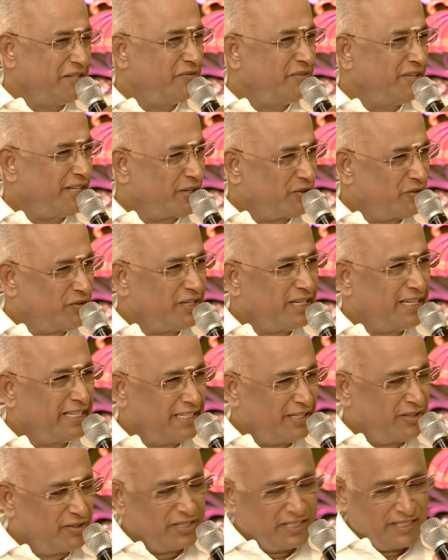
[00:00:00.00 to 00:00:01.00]
வெரி குட்
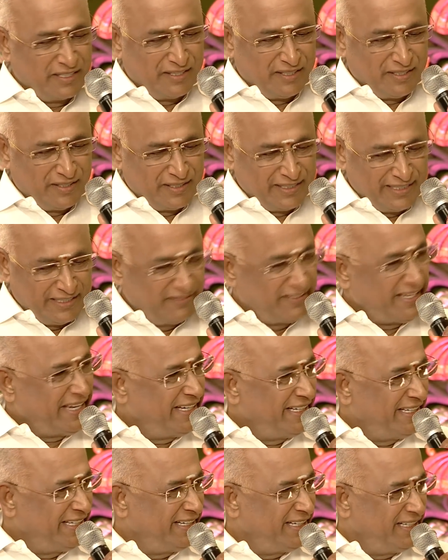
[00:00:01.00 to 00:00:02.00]
அதாவது
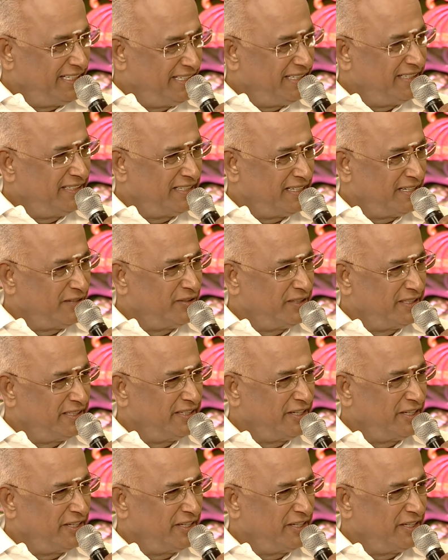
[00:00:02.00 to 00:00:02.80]
டிசைனிங் அண்ட் இதில் வந்து